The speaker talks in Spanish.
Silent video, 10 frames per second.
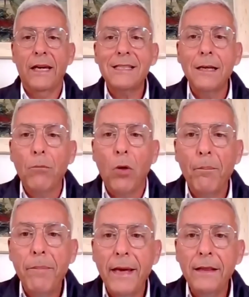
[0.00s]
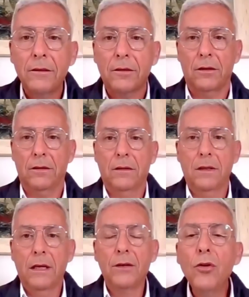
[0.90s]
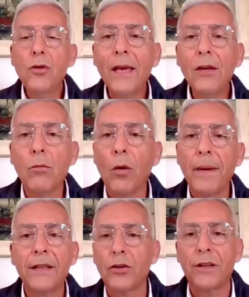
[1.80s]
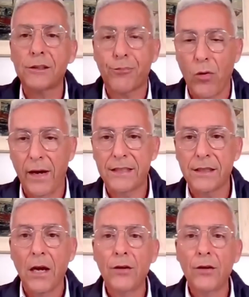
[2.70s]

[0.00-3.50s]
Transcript: Es el momento, no hay un momento después,